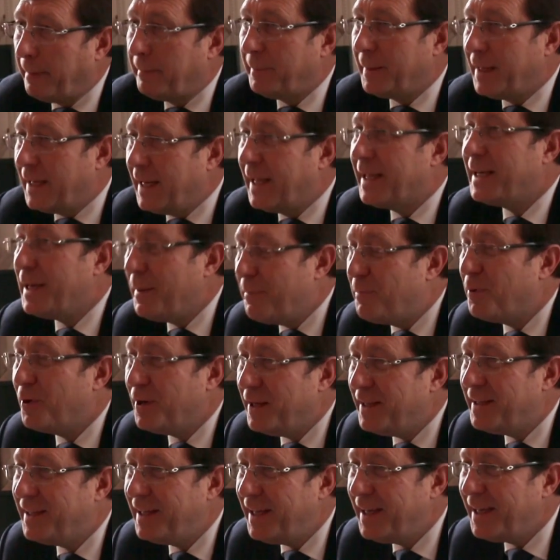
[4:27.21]
Il y a des
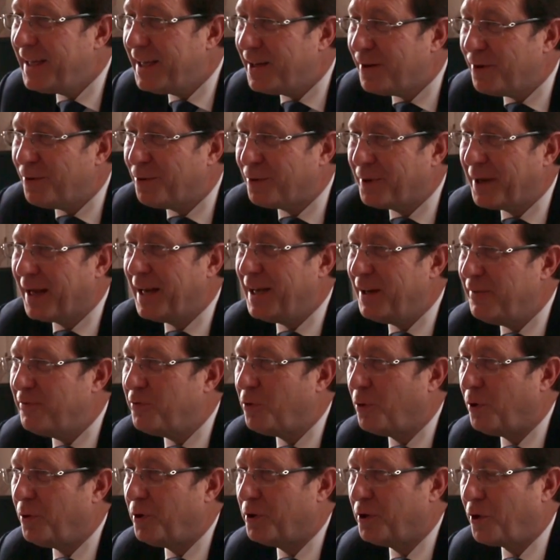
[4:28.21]
politiques auxquelles il
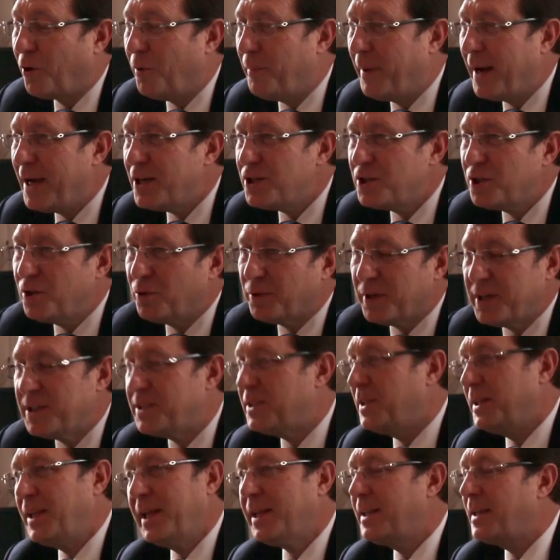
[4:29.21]
faut rendre hommage qui ont
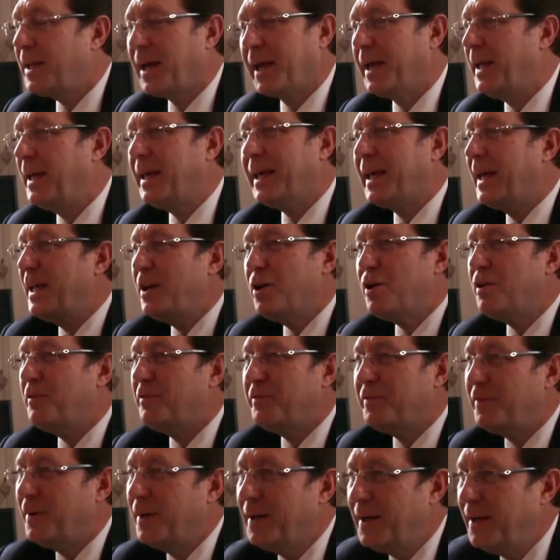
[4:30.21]
décidé de créer K9.